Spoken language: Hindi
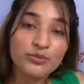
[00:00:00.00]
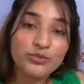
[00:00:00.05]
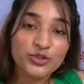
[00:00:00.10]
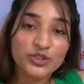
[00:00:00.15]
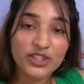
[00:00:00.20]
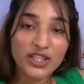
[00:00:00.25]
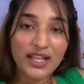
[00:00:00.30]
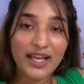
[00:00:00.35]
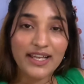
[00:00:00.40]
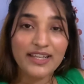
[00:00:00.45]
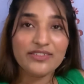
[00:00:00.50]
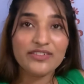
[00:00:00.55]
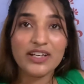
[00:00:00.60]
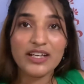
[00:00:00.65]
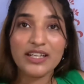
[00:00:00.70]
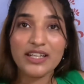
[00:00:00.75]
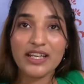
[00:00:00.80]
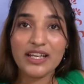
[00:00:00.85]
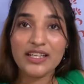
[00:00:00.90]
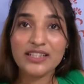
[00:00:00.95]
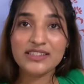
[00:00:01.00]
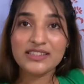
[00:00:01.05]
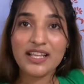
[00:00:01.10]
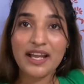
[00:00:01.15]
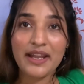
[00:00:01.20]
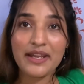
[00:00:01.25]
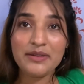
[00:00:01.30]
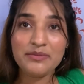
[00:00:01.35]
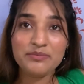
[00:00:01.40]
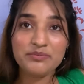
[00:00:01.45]
मुझे लाइव आना है
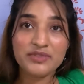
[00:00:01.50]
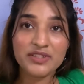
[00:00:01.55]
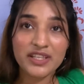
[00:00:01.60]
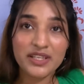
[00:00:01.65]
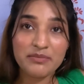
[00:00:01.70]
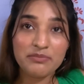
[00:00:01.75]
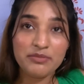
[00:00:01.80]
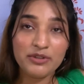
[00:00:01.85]
टाइम से